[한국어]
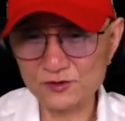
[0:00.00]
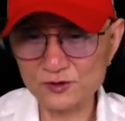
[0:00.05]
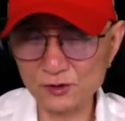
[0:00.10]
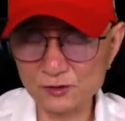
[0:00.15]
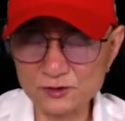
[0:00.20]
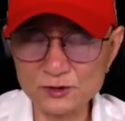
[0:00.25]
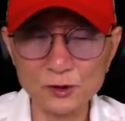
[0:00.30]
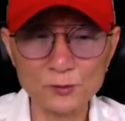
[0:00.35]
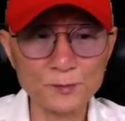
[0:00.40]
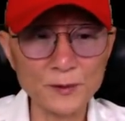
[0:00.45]

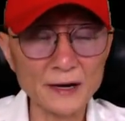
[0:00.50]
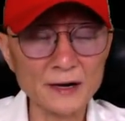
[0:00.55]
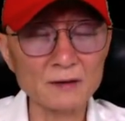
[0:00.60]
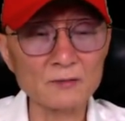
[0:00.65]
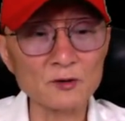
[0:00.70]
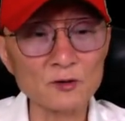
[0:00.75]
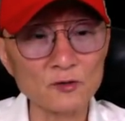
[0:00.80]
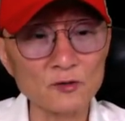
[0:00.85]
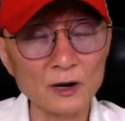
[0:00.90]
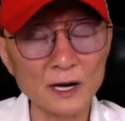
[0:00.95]
쪽쪽
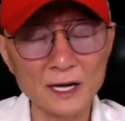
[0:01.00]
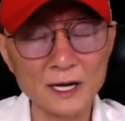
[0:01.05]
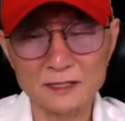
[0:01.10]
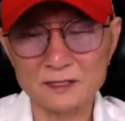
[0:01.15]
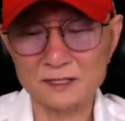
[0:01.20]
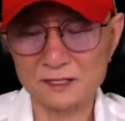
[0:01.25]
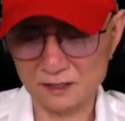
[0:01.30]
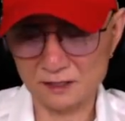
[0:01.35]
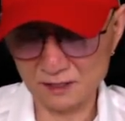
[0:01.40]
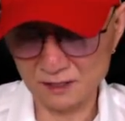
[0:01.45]
빨아먹고
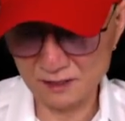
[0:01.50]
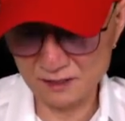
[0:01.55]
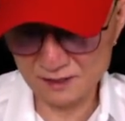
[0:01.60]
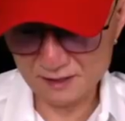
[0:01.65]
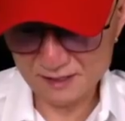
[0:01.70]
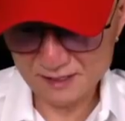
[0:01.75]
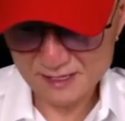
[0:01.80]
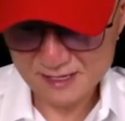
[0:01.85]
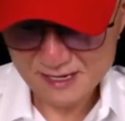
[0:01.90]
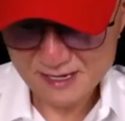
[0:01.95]

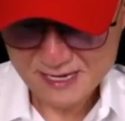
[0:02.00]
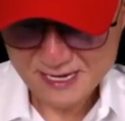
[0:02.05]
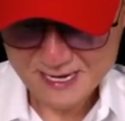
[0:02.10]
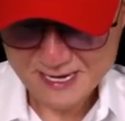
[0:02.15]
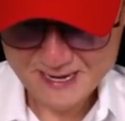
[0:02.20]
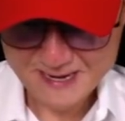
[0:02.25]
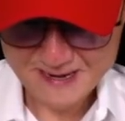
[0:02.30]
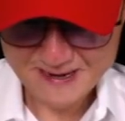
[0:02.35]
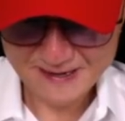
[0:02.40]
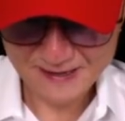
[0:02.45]
와야죠.
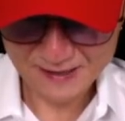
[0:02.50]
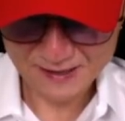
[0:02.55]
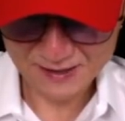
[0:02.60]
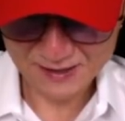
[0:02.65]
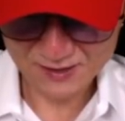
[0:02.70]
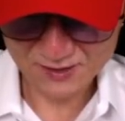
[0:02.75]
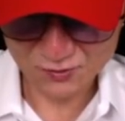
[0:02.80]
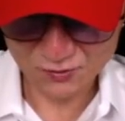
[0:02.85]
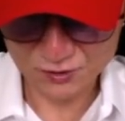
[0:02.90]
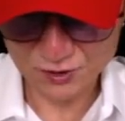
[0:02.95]

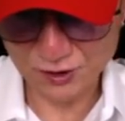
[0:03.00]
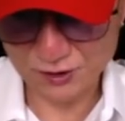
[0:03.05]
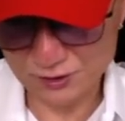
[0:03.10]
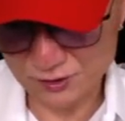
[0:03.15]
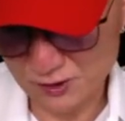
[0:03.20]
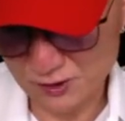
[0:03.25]
조철이